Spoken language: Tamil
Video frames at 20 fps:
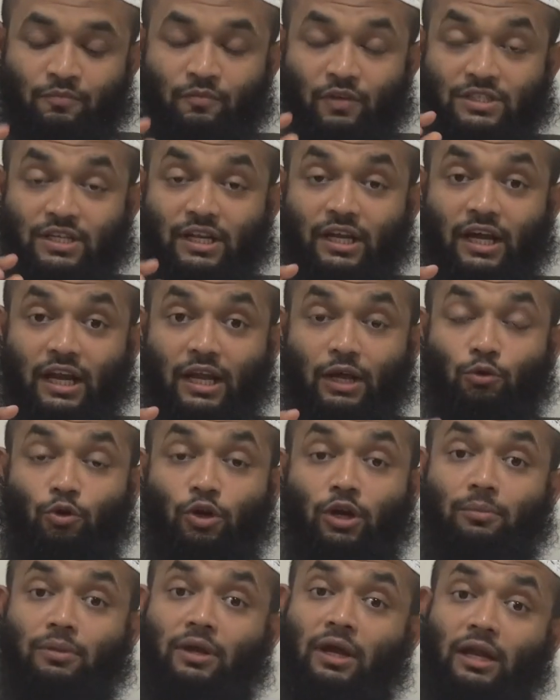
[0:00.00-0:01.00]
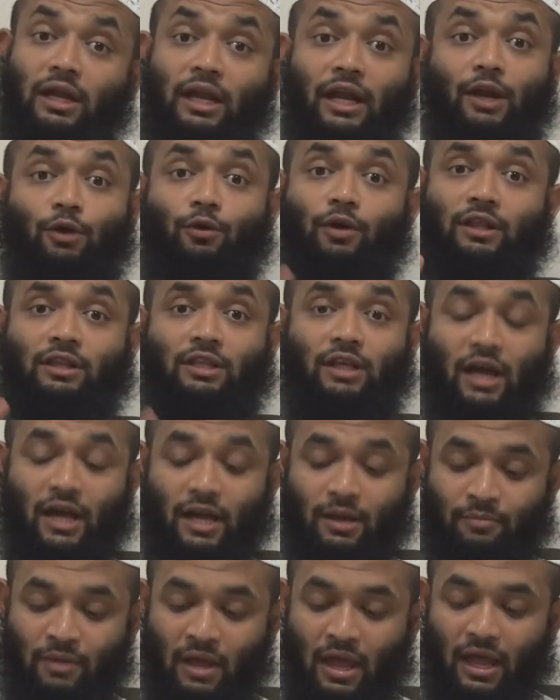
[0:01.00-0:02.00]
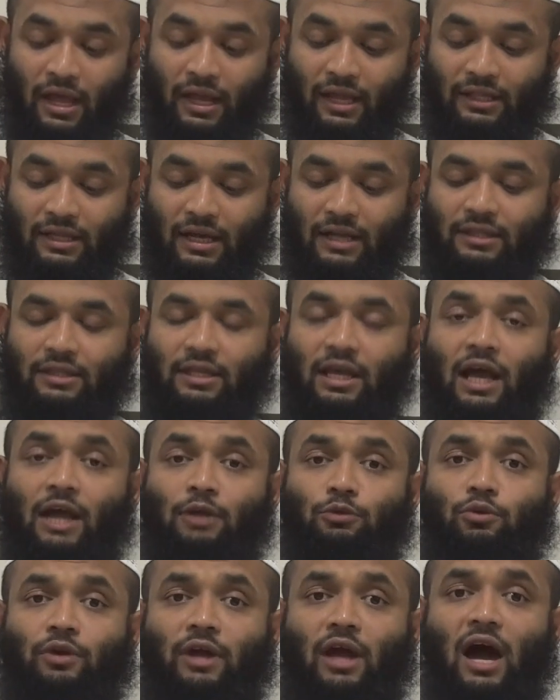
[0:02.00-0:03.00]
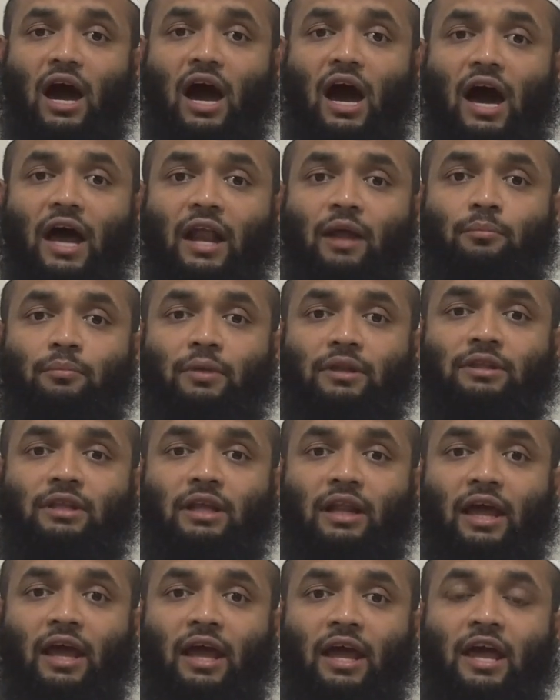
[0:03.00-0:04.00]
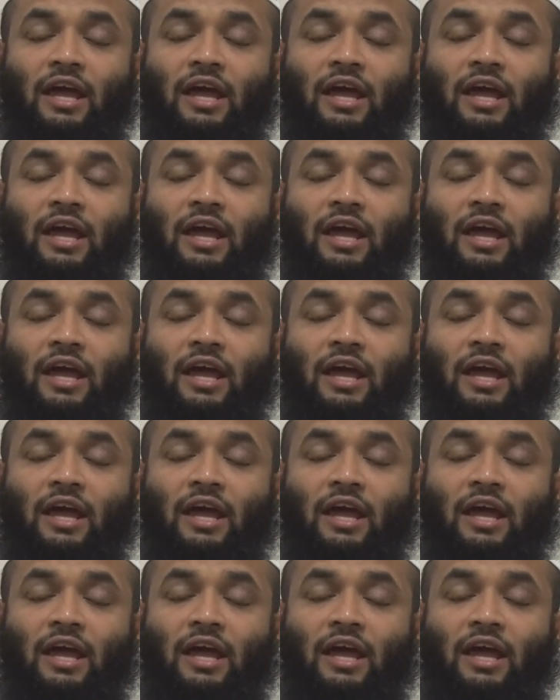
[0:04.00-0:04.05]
வசனங்களை கொண்டு மிக நீண்ட ஒரு அத்தியாயம் இந்த அத்தியாயத்துடைய ஆரம்பத்தில்